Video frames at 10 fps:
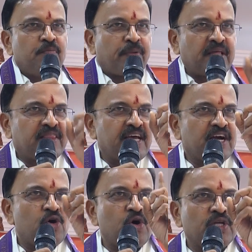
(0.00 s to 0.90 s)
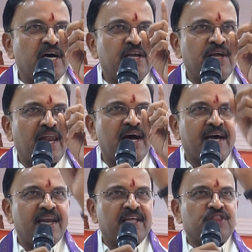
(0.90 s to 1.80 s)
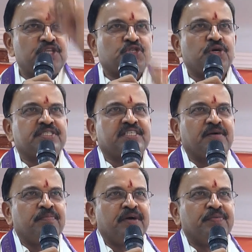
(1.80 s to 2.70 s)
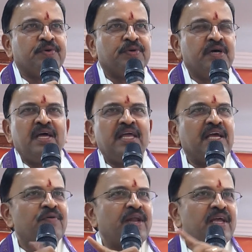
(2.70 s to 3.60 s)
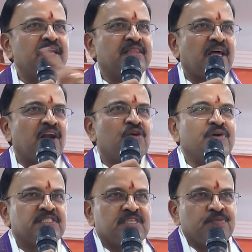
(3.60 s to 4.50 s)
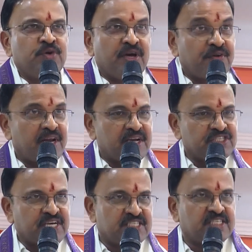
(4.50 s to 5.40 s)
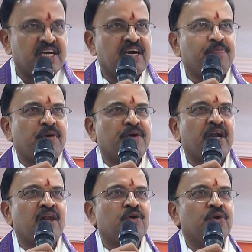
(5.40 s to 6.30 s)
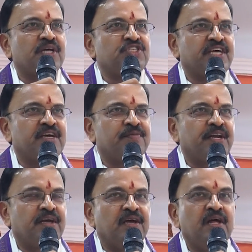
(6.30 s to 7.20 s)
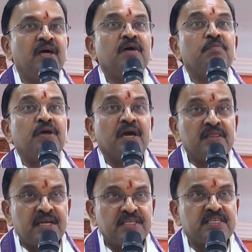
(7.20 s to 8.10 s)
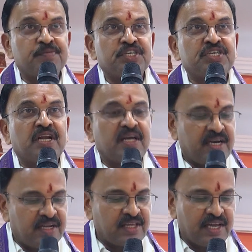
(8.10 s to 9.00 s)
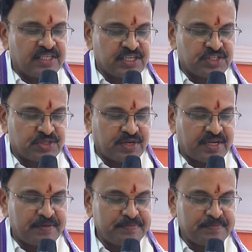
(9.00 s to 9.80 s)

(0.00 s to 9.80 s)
ప్రత్యేక హోదాని ఎలాగైనా తీసుకొస్తాం మేము ఎవరికి తలలు వంచము ఎవరికి సాష్టాంగ ప్రమాణాలు కూడా చేయమని మీ అందరి సమక్షంలో నేను తెలియజేస్తున్నా